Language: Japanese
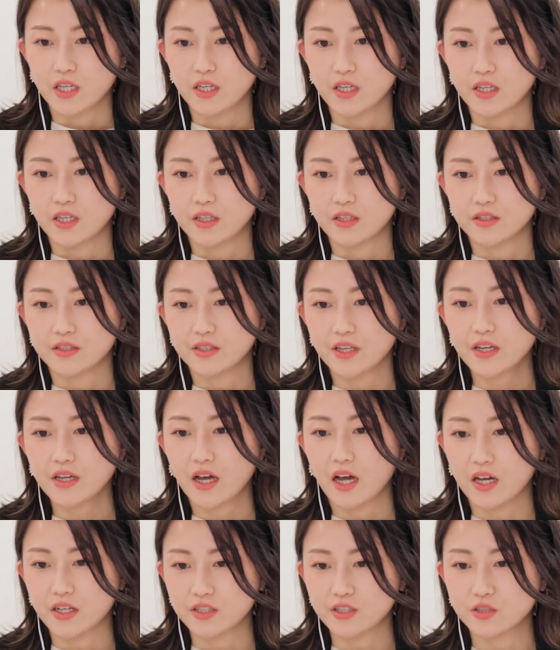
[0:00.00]

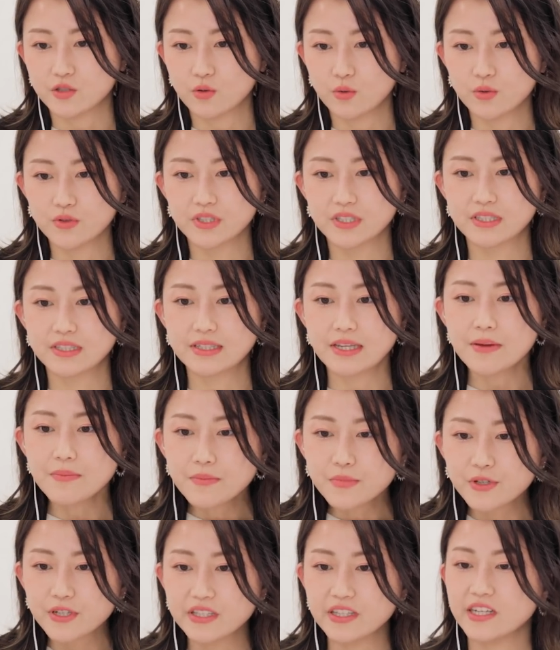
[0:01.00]
全8勝
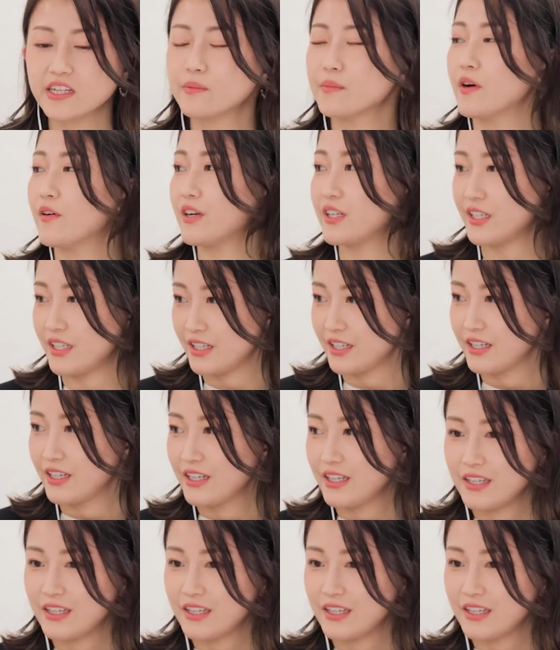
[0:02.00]
全部左回り